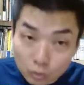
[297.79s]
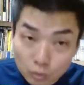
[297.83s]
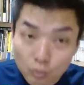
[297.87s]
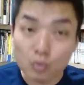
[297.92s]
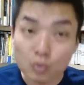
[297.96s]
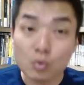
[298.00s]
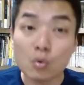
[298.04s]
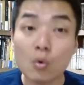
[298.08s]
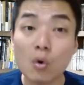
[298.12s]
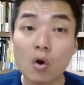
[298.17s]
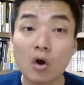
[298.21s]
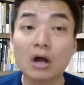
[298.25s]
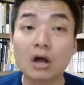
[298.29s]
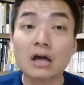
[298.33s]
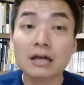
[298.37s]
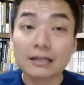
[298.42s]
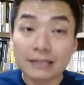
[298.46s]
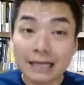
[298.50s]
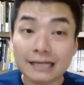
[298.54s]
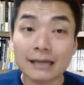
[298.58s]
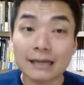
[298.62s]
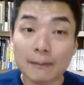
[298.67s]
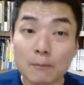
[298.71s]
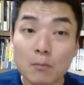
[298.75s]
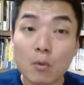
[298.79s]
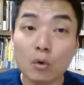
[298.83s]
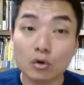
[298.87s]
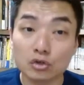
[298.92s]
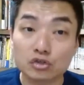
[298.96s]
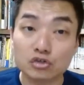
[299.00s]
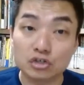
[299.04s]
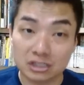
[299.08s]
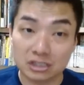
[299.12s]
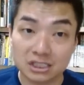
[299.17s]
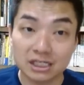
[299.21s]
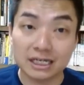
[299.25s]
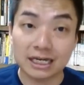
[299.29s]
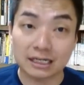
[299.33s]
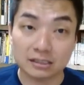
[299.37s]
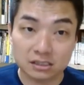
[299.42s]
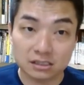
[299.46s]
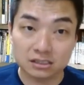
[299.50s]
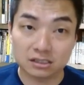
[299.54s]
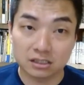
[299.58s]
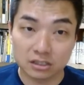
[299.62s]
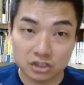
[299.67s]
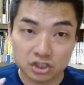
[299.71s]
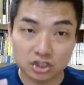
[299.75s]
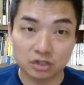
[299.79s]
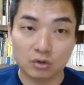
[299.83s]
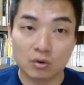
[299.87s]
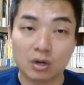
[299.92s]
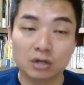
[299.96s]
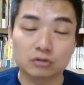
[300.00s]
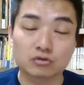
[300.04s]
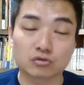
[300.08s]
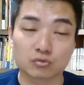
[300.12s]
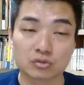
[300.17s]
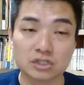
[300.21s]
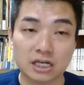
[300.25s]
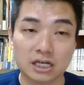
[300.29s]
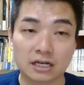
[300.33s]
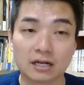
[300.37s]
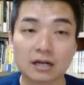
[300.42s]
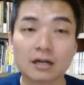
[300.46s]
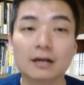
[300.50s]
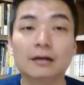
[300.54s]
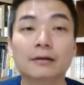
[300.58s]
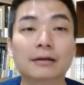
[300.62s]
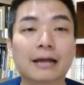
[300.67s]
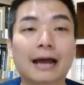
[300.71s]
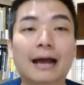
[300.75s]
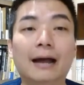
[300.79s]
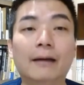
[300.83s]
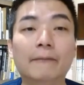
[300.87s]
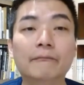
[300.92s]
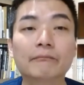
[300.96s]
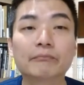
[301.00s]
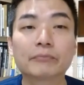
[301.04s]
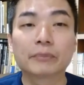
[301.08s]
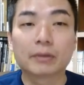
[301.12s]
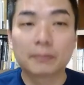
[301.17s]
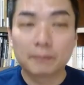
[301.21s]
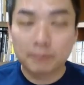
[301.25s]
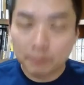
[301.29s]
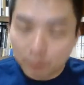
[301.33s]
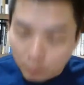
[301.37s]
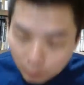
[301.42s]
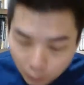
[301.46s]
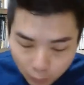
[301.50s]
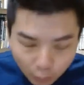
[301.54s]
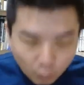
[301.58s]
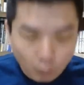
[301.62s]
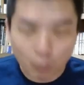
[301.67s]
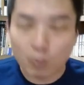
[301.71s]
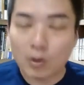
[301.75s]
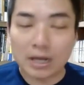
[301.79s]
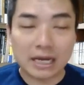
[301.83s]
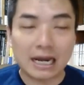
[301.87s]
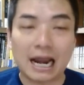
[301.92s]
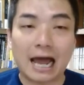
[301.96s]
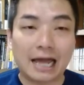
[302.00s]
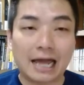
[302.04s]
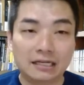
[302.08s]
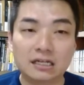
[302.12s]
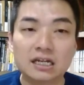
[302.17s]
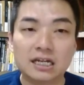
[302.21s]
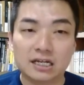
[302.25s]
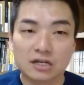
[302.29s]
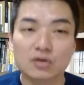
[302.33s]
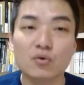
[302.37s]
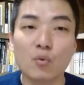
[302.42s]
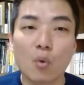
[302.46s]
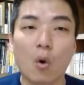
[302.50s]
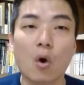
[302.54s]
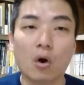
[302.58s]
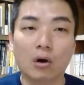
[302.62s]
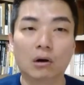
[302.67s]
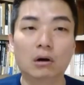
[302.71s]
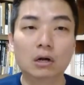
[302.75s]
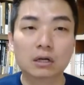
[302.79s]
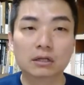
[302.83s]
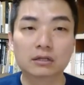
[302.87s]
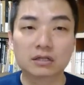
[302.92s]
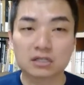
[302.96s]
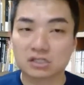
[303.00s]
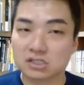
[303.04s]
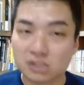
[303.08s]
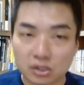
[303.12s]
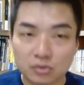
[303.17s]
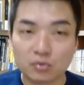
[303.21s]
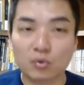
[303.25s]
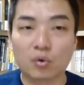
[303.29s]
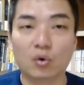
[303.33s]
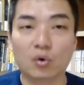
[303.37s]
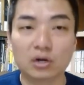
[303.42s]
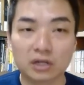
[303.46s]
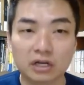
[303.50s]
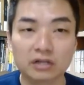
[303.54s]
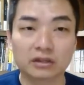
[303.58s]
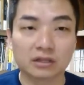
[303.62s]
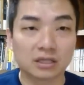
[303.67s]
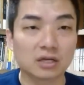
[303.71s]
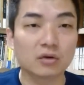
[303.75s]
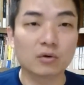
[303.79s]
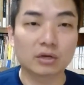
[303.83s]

如果大家默许这样子的情况出现，那未来你我。的生活肯